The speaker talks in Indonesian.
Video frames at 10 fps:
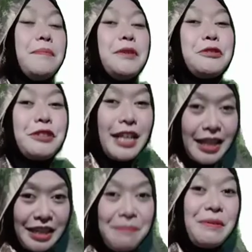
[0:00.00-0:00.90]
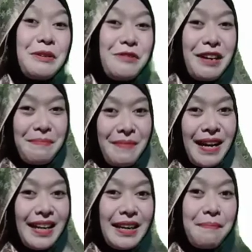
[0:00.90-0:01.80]
mengurangi penguapan
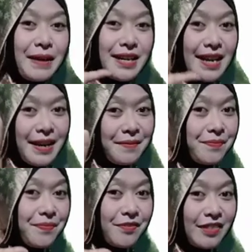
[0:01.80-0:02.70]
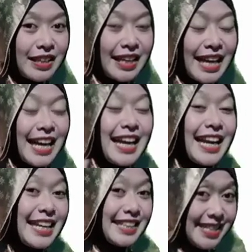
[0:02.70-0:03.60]
Nah pada
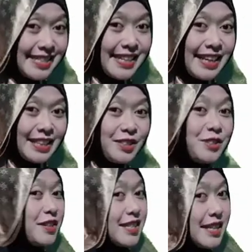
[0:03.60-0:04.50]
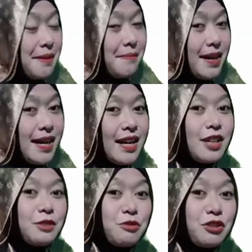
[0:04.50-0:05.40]
sel itu juga sama
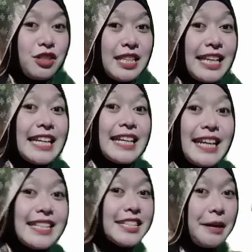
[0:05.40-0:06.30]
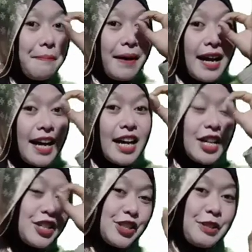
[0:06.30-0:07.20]
fungsinya dengan siapa?
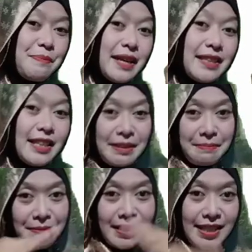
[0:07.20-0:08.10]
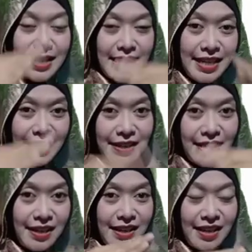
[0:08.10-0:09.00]
Stomata tempat terjadinya
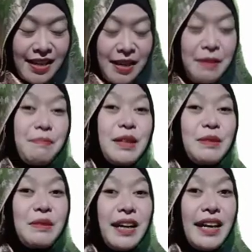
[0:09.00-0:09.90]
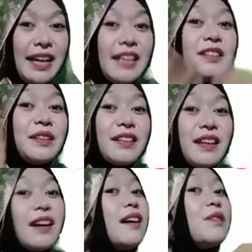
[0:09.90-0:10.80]
pertukaran
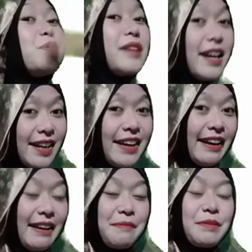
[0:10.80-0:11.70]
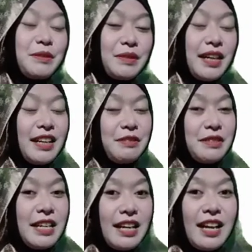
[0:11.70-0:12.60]
udara ya, pertukaran
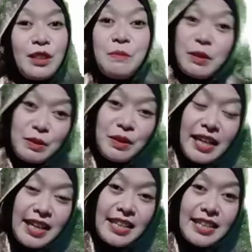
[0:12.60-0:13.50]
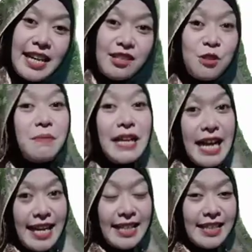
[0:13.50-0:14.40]
udara atau pertukaran gas itu pada
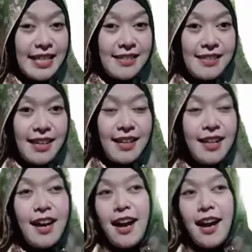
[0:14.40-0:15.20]
sel ya.